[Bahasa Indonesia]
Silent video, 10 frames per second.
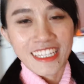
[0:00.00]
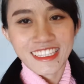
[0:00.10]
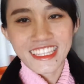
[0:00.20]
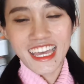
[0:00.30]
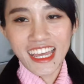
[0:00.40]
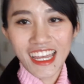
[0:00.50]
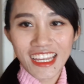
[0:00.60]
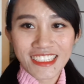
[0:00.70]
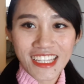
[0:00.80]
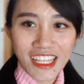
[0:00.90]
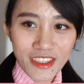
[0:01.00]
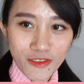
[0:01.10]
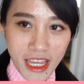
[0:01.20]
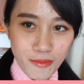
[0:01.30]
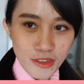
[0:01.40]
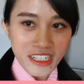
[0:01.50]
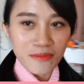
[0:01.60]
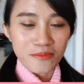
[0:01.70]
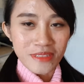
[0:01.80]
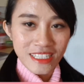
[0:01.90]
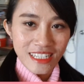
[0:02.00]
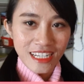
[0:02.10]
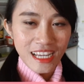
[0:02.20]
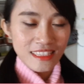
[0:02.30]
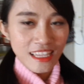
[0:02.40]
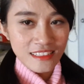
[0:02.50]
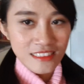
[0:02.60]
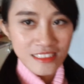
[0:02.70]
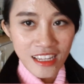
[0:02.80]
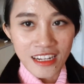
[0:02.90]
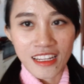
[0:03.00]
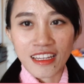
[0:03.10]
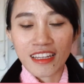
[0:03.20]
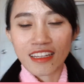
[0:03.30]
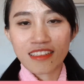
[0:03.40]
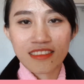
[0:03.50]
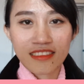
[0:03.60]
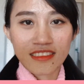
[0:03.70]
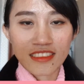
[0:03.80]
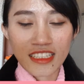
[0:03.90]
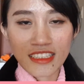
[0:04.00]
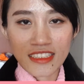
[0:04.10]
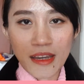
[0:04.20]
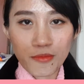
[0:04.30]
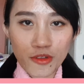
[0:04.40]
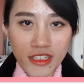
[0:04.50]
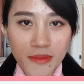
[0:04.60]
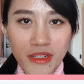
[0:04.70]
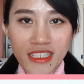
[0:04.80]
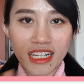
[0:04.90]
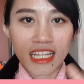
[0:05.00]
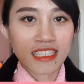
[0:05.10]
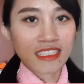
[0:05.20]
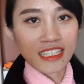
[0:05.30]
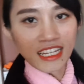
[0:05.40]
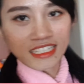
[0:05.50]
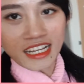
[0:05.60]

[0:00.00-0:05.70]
kita saat dapurnya berdekatan karena dapurnya berdekatan dengan